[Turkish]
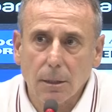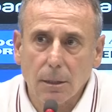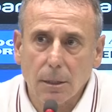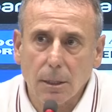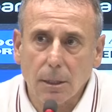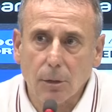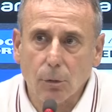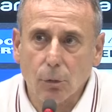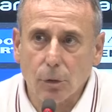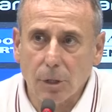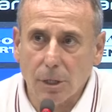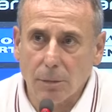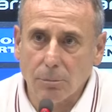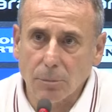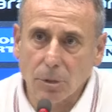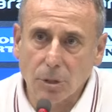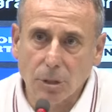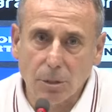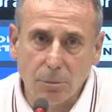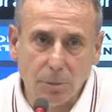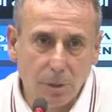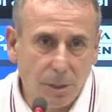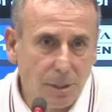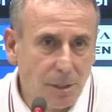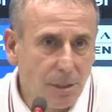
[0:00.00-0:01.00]
e, olan bir
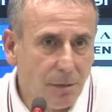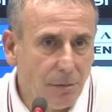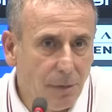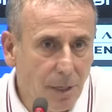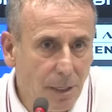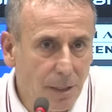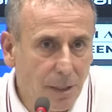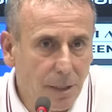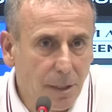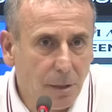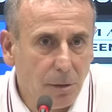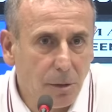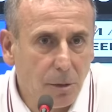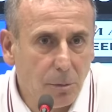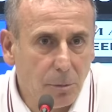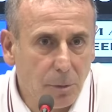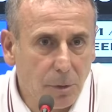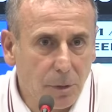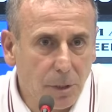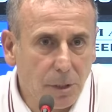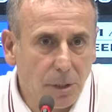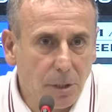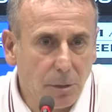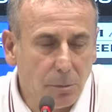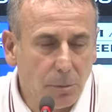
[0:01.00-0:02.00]
şey. Biraz evvel dediğim
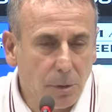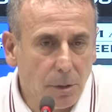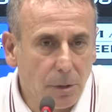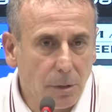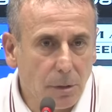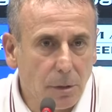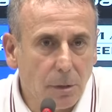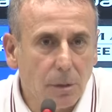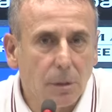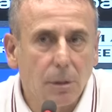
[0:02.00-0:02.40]
gibi rakibin